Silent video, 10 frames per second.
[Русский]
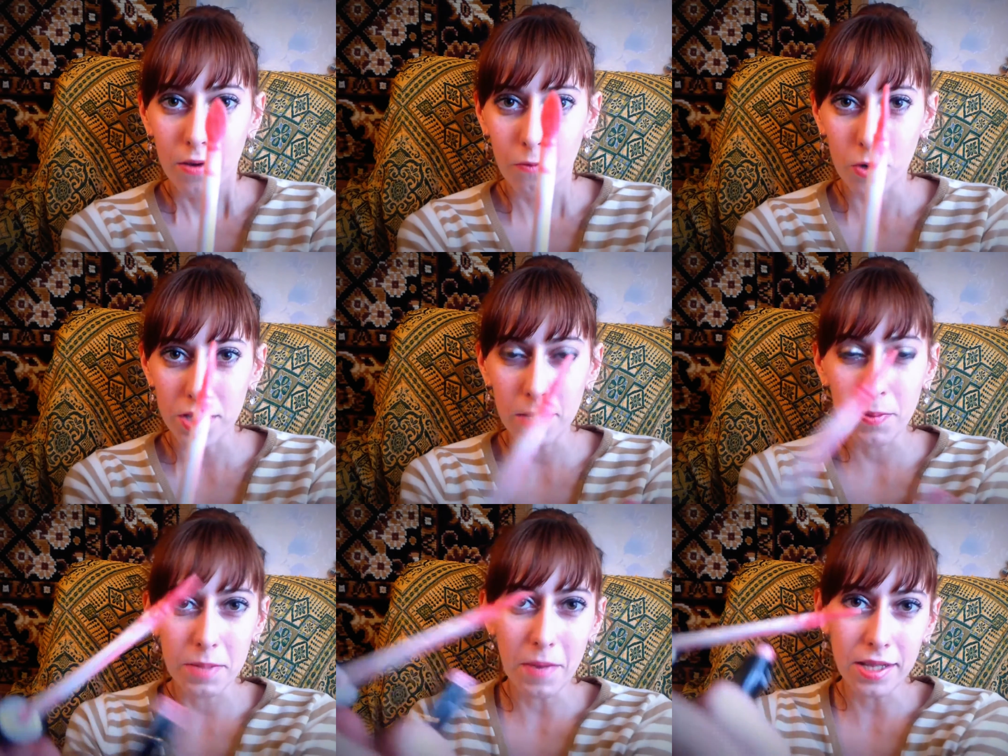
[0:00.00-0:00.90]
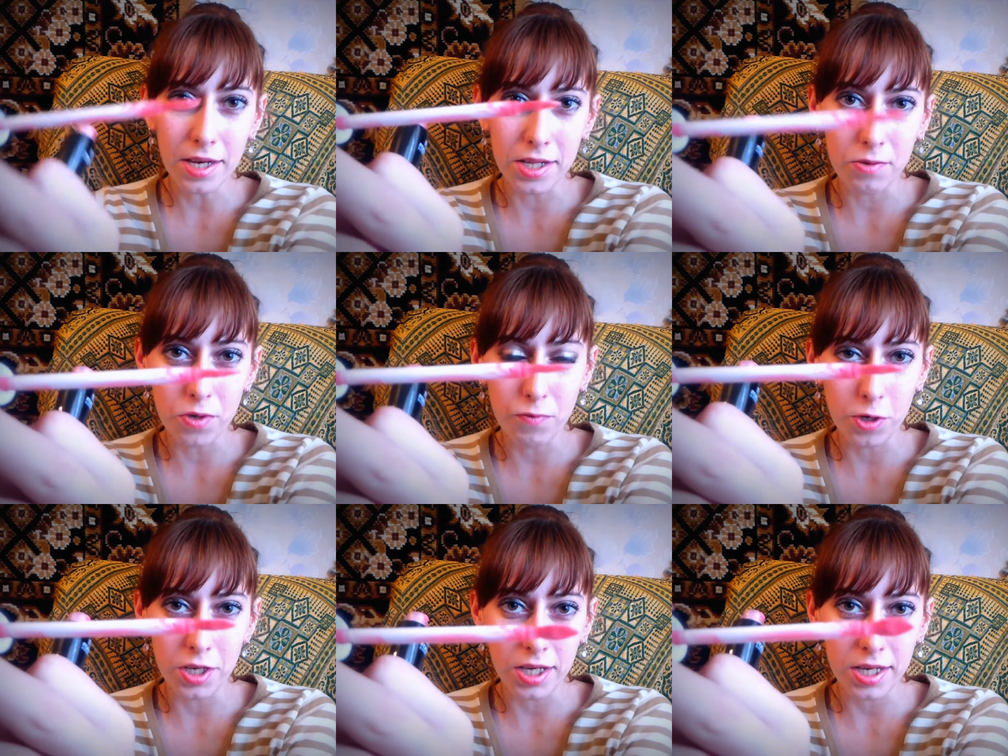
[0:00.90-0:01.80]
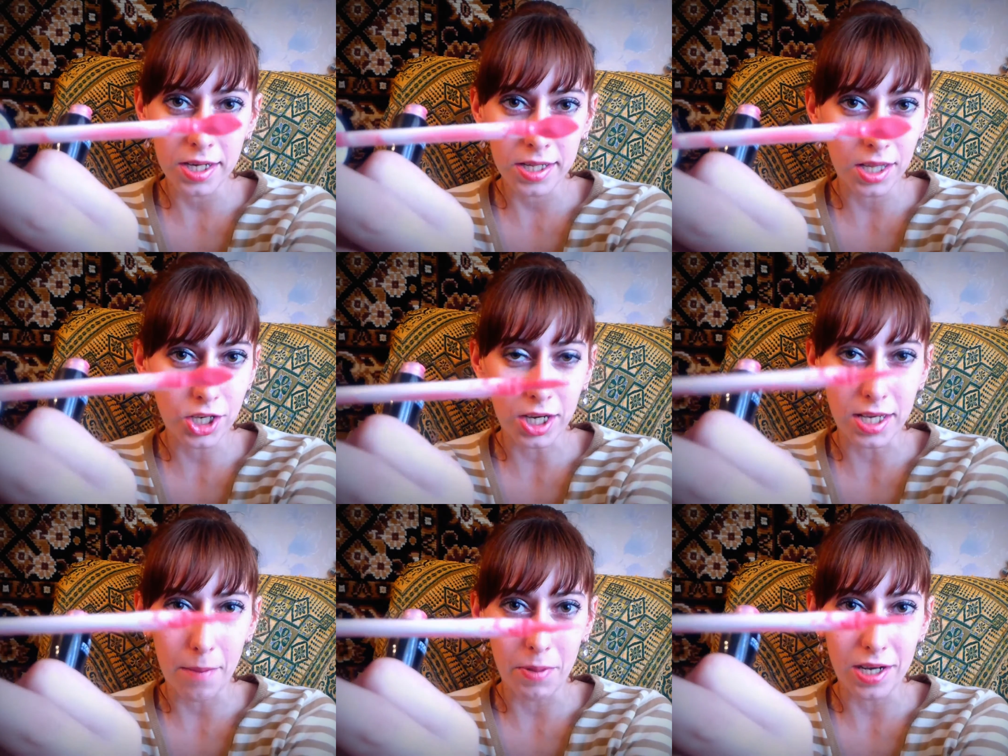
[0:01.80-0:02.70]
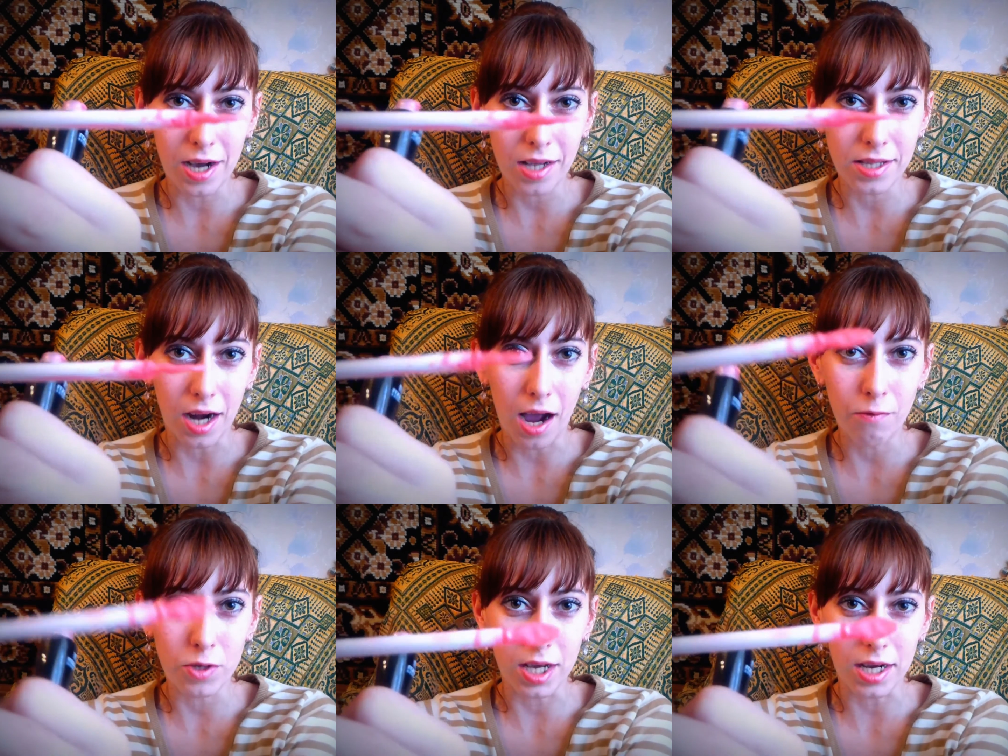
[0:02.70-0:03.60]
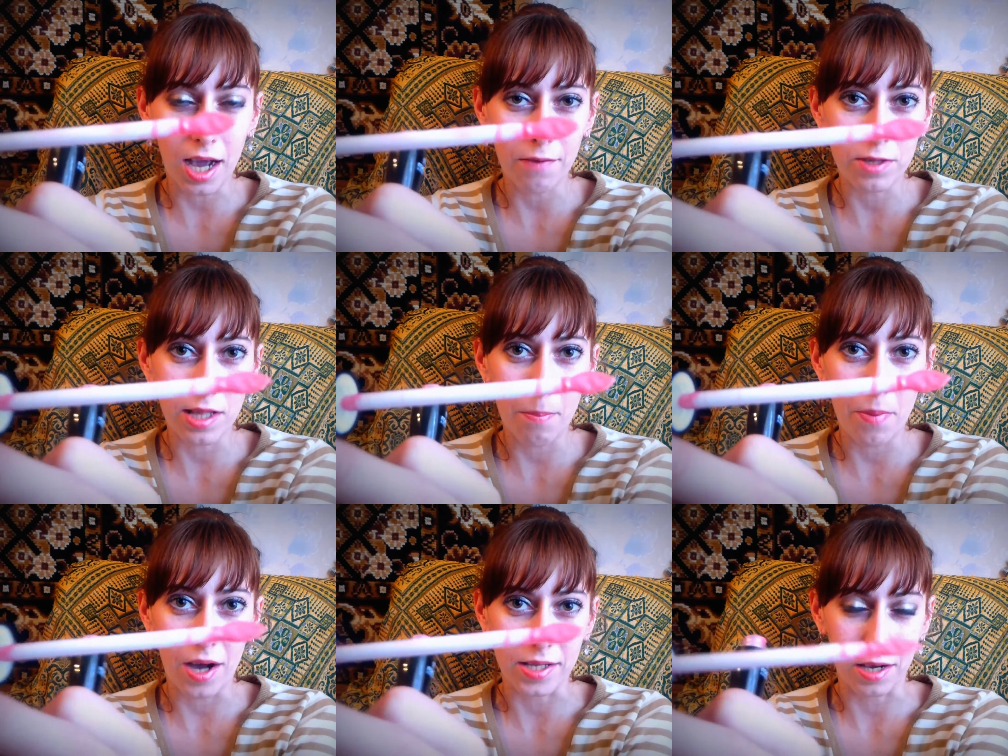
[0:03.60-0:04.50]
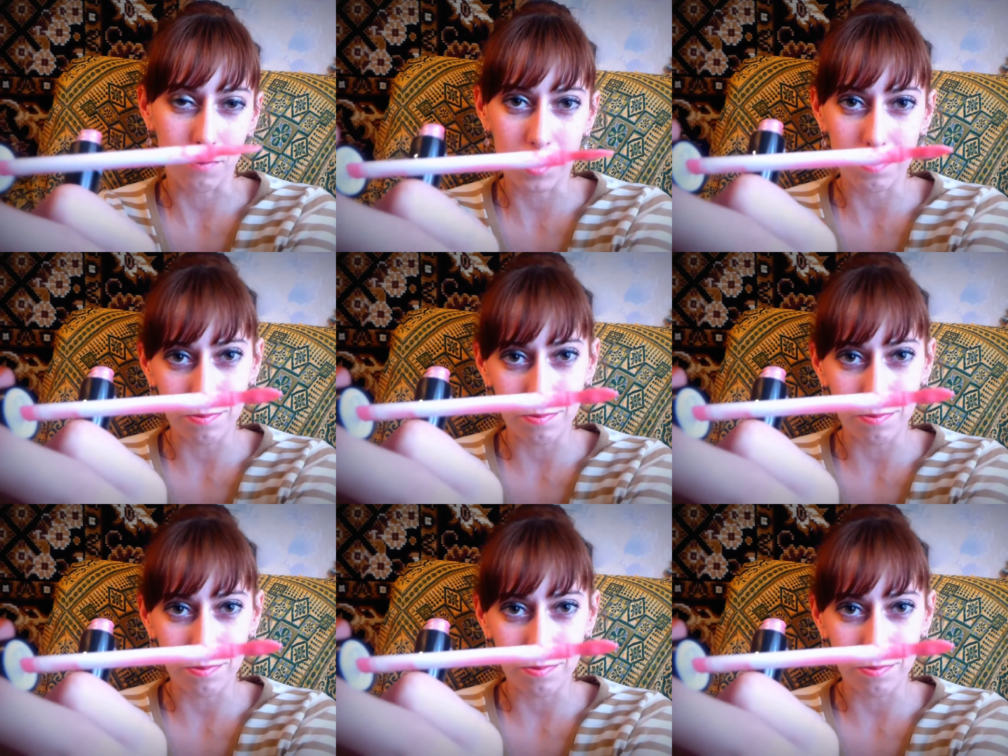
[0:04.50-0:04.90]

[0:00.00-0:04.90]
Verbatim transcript: Вот, и посмотрите, у него не кисточка, не аппликатор, а вот такая вот лопатка. Вот